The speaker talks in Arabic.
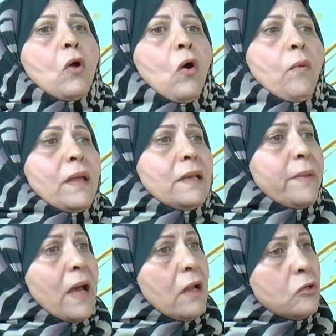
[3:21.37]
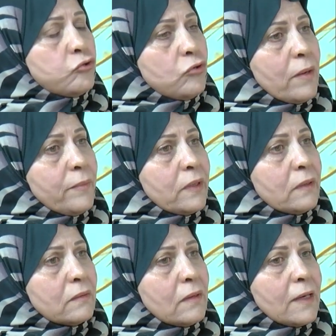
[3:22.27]
هم اللي بيعالجوا
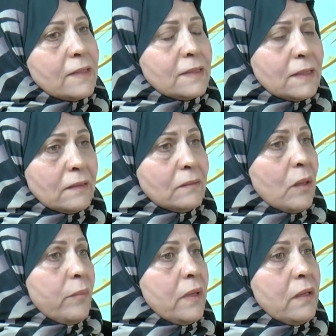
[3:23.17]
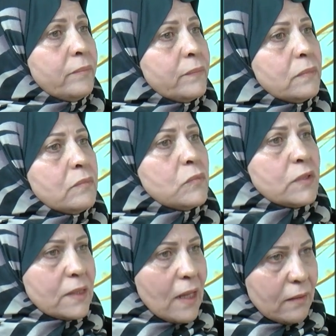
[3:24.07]
الأمراض يصير الطبيب
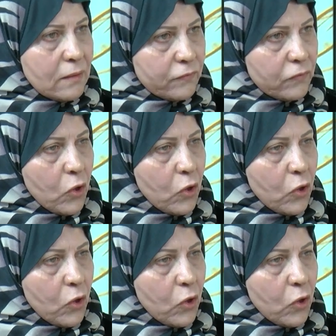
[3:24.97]
مستهدف